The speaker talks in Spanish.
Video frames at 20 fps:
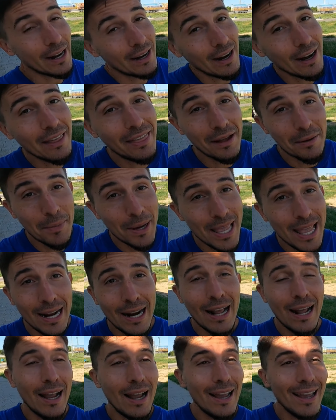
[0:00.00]
realizar
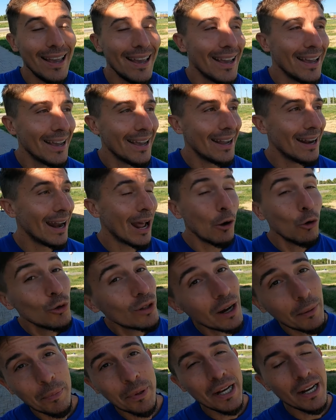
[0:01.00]
mañana eh, la
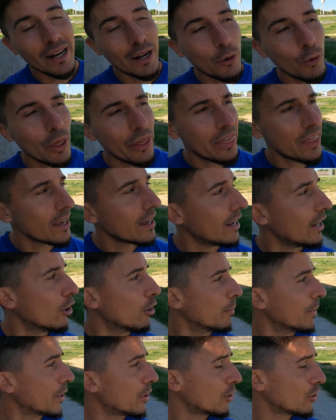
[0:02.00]
Ultra Pirineu de 100
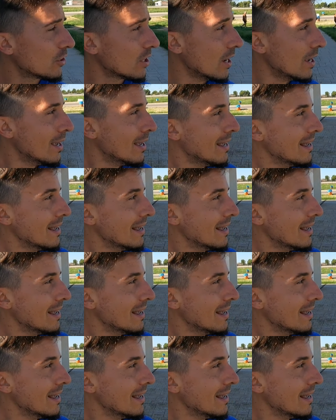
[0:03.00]
kilómetros